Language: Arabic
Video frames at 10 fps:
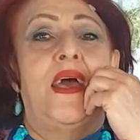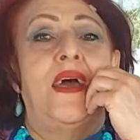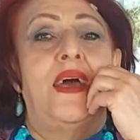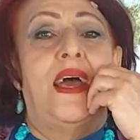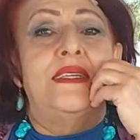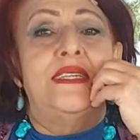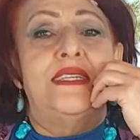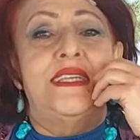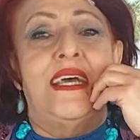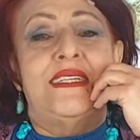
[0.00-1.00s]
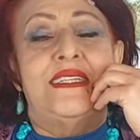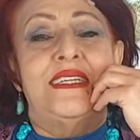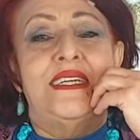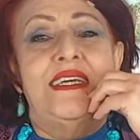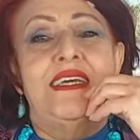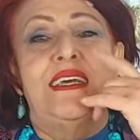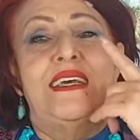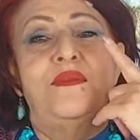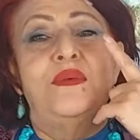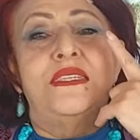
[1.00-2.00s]
آه، عزيزاتي
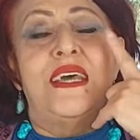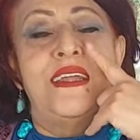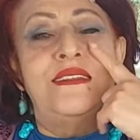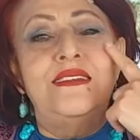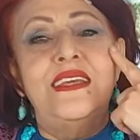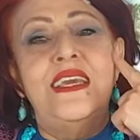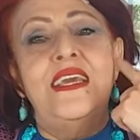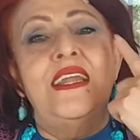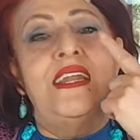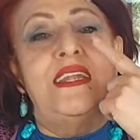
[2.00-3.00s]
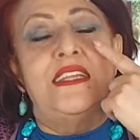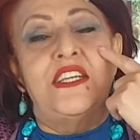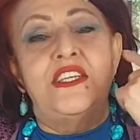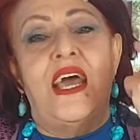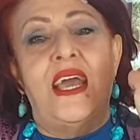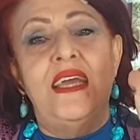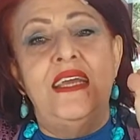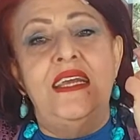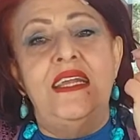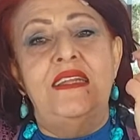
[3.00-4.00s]
آه، بتغطي
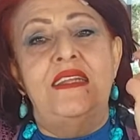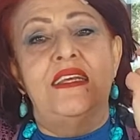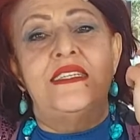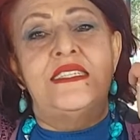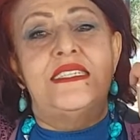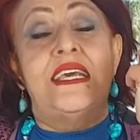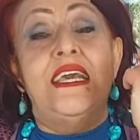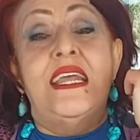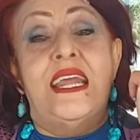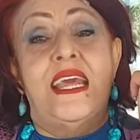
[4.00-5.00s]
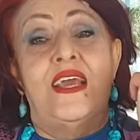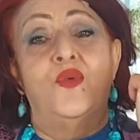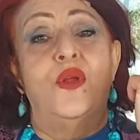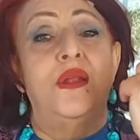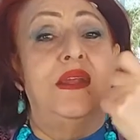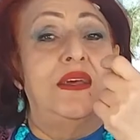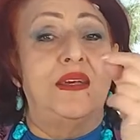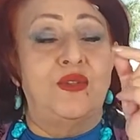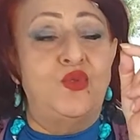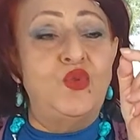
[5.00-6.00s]
التجاعيد الصغيرة
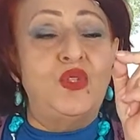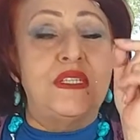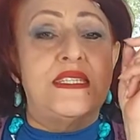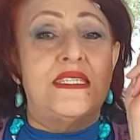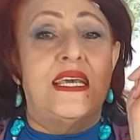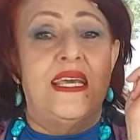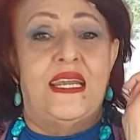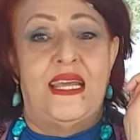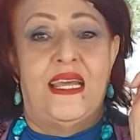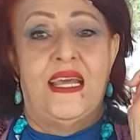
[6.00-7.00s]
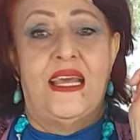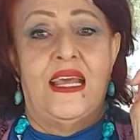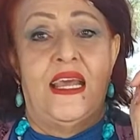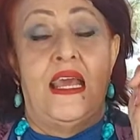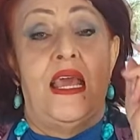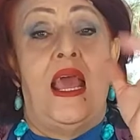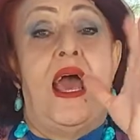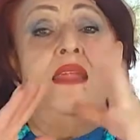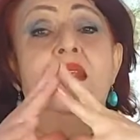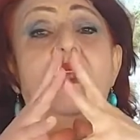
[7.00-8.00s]
والخطوط الصغيرة
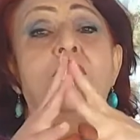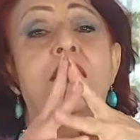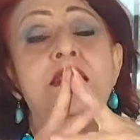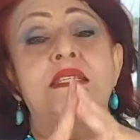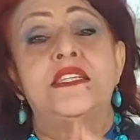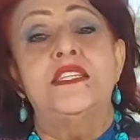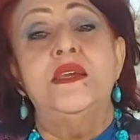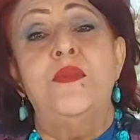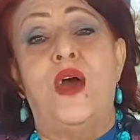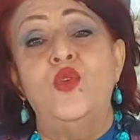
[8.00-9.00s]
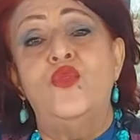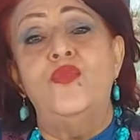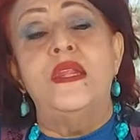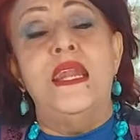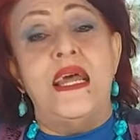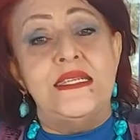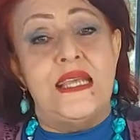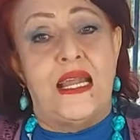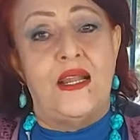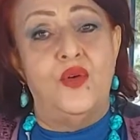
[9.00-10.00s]
هذا الماسك شيء معروف من
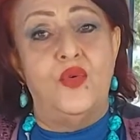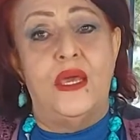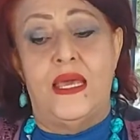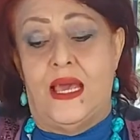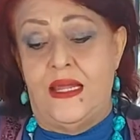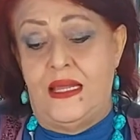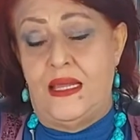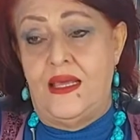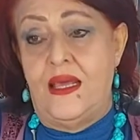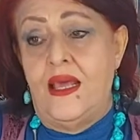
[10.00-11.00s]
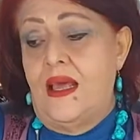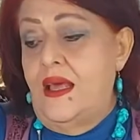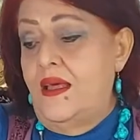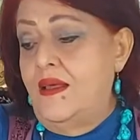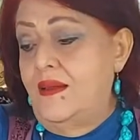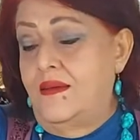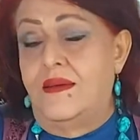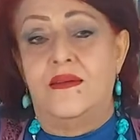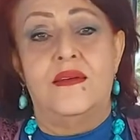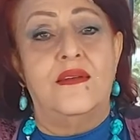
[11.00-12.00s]
الأزل هو يعني آه،